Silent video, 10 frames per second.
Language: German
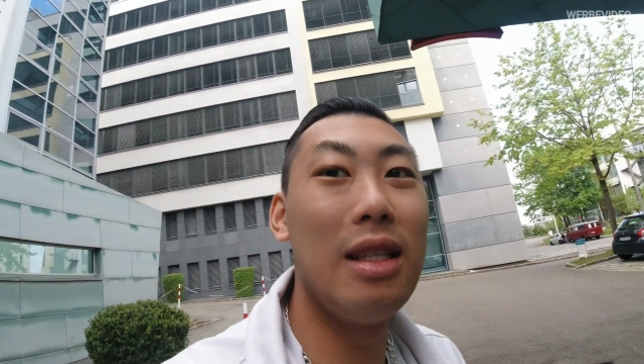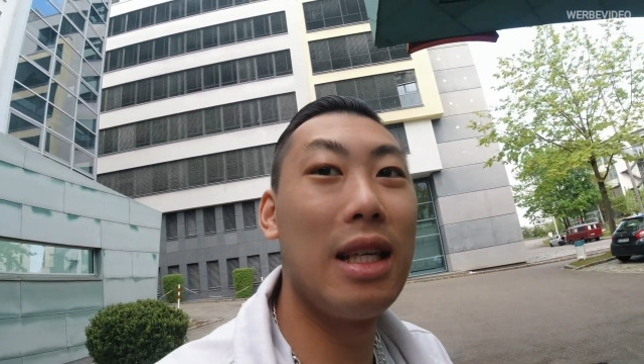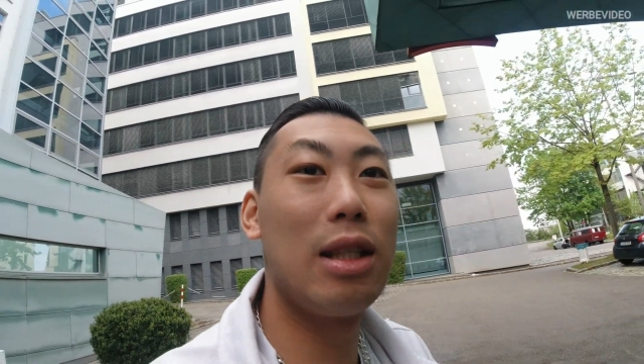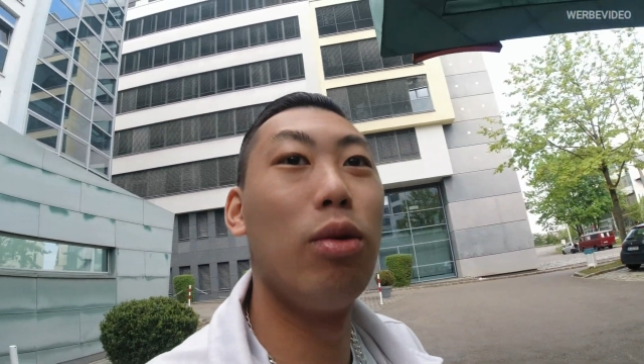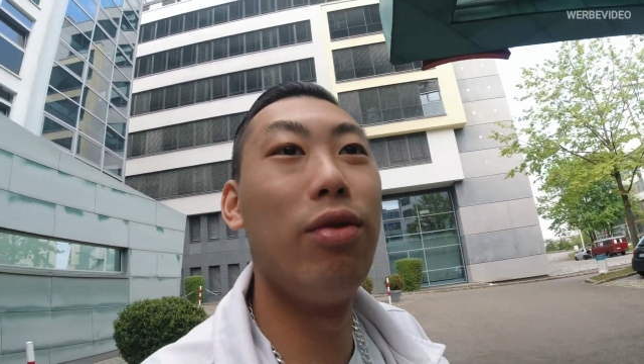äh,
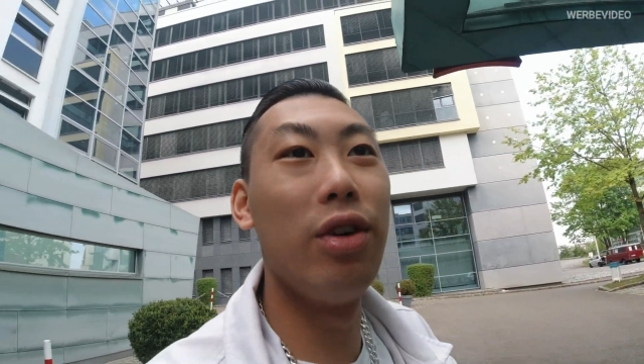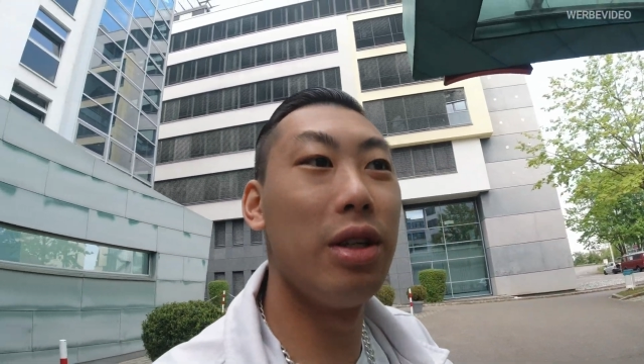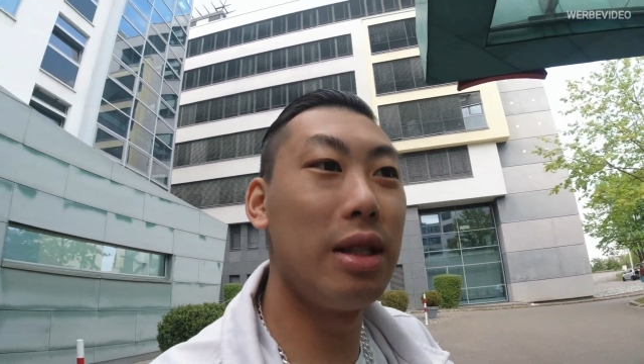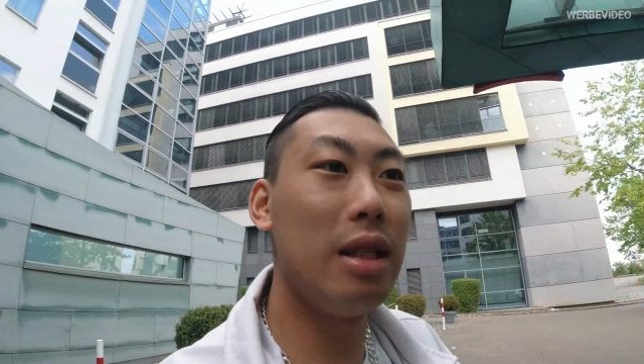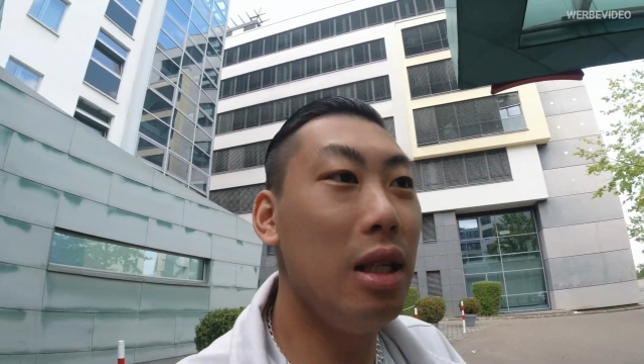
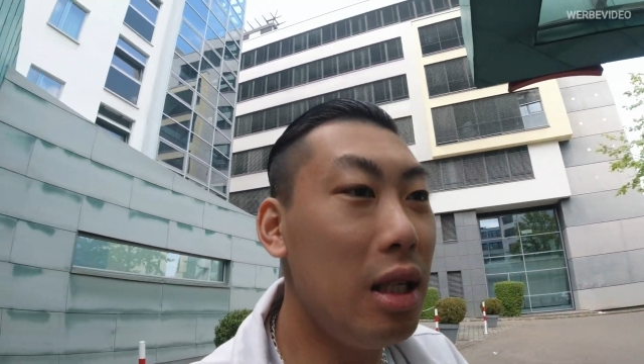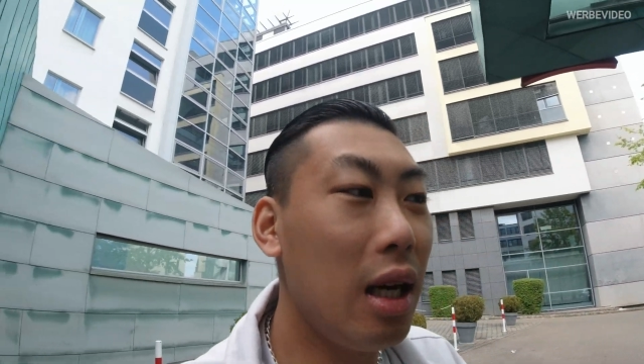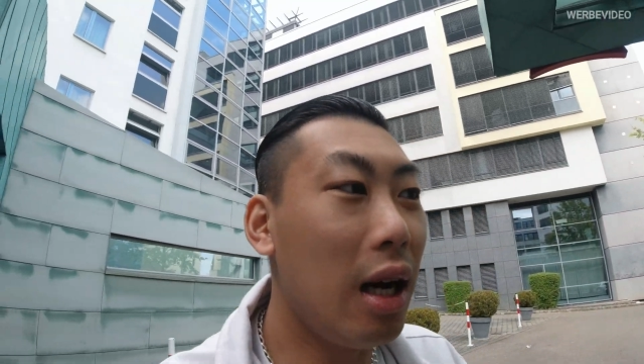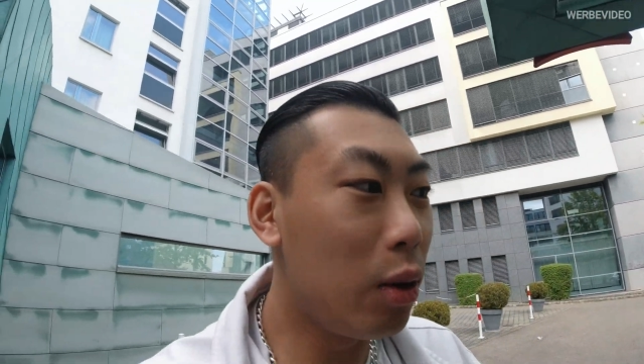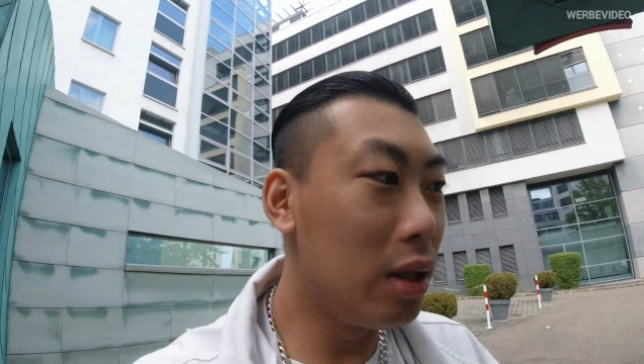
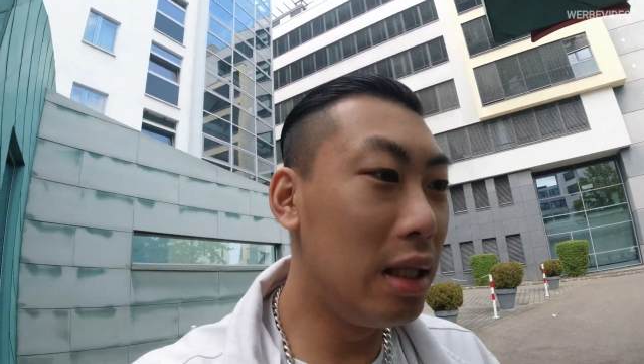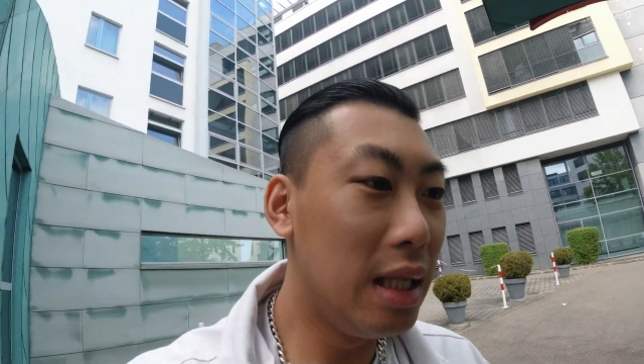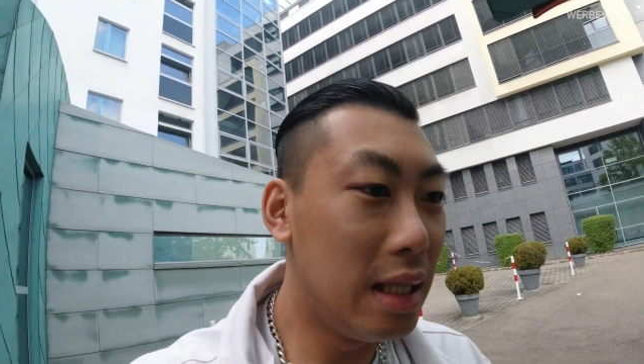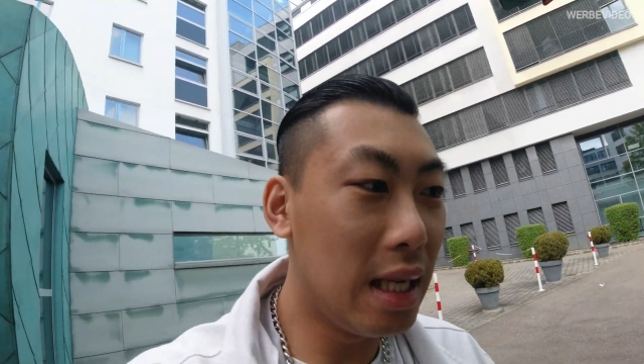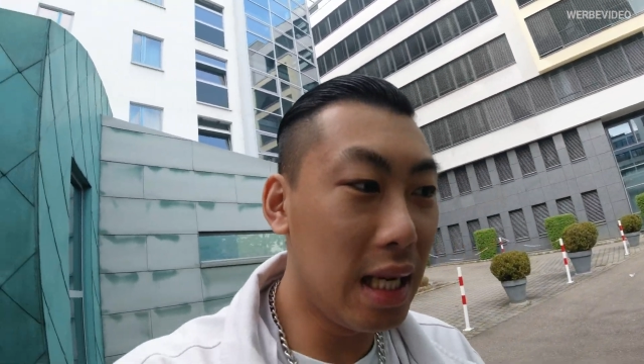E46, e Audi
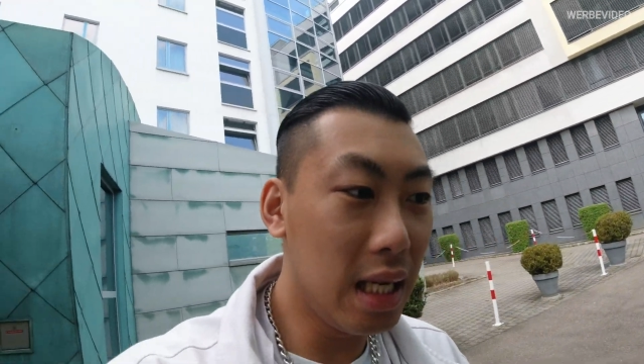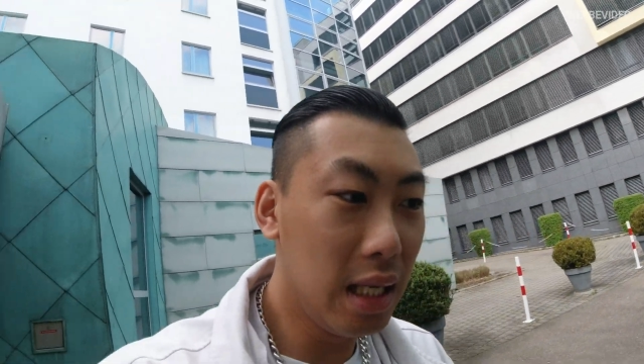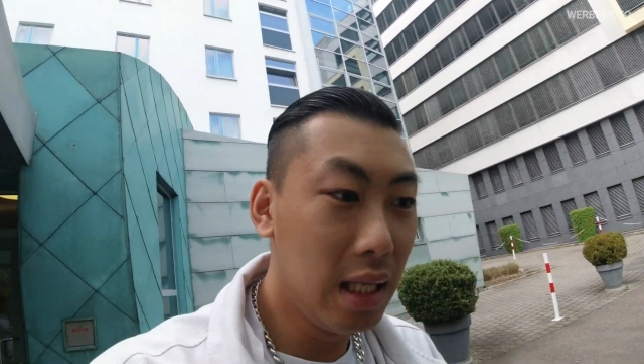TT,